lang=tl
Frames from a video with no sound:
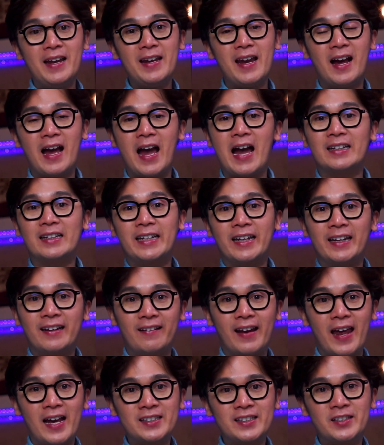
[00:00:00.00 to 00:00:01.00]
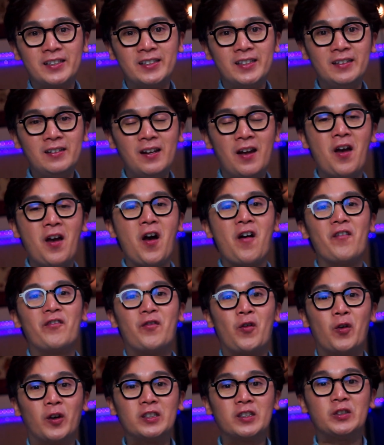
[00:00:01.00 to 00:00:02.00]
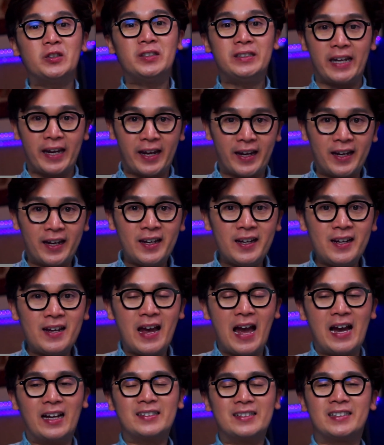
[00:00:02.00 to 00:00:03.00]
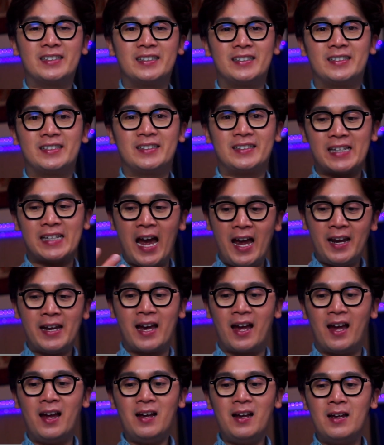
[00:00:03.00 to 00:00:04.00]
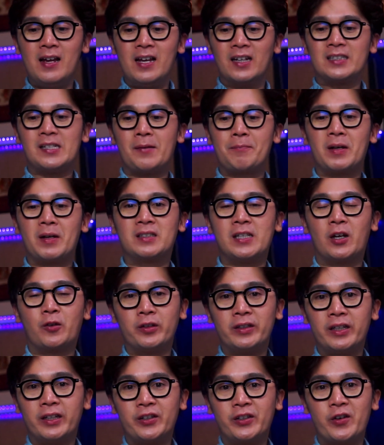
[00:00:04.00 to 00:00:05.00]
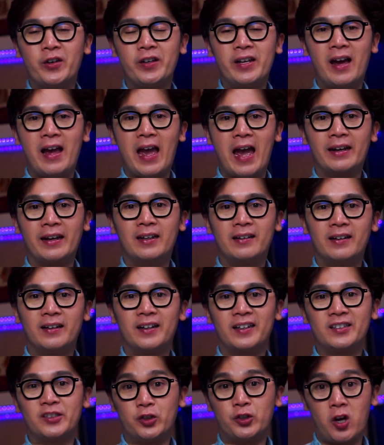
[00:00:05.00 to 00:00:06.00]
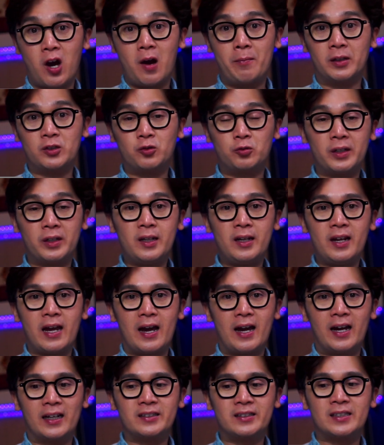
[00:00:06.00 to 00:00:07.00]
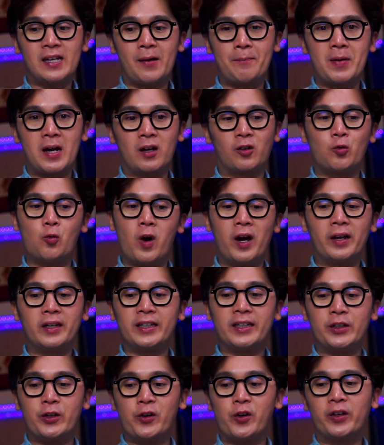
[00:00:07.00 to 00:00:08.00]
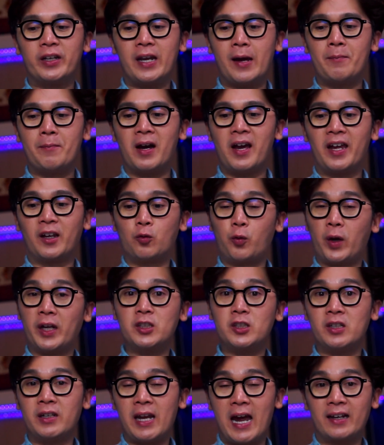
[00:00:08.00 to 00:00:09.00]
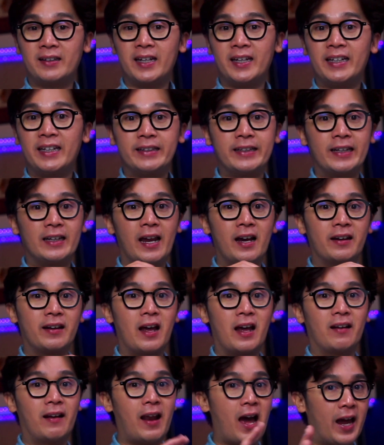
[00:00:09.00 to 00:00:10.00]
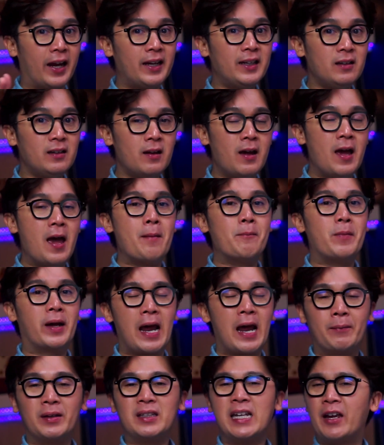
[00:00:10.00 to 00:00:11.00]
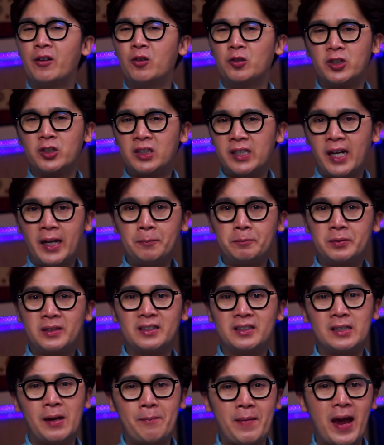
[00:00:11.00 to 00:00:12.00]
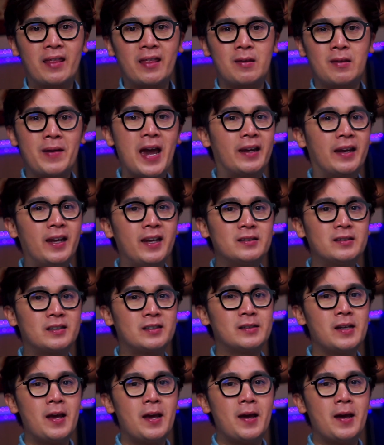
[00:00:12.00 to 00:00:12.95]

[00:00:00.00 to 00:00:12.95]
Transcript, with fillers: ang ating lesson for today. At sana sa pagsagot ninyo ng analytic geometry at sa pagkuha ninyo ng mga equation natin, hindi lang ng line, marami tayong shapes sa mathematics